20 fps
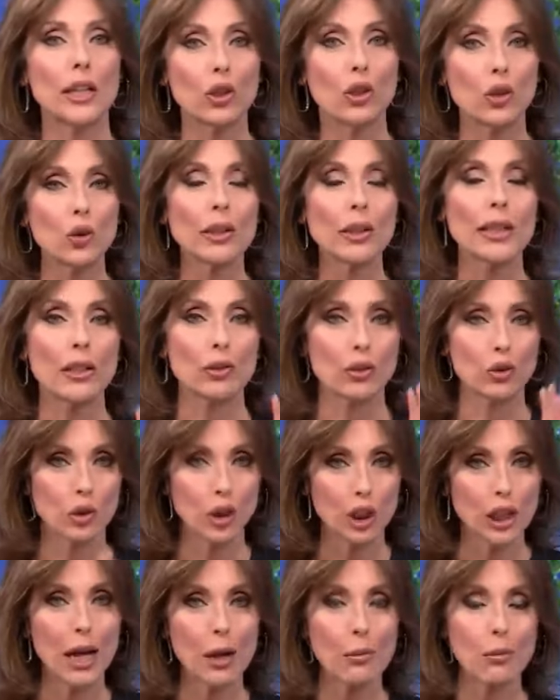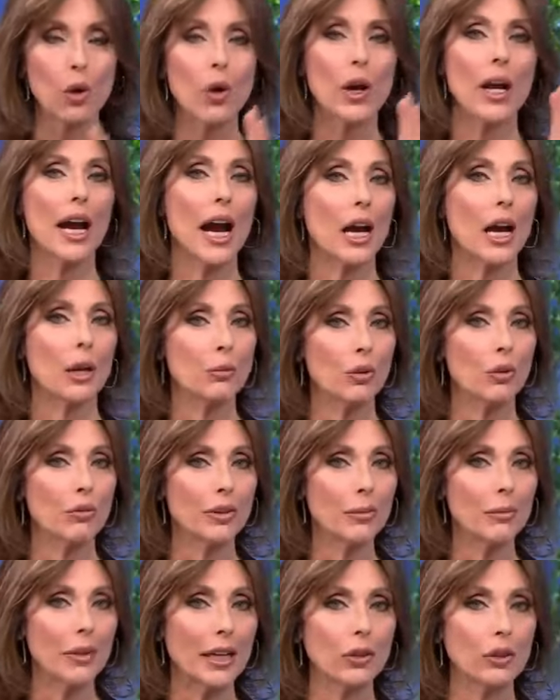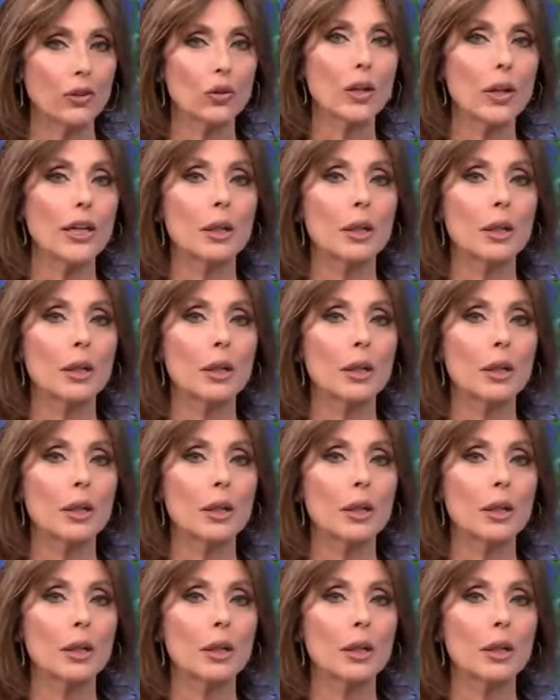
che noi associamo al movimento,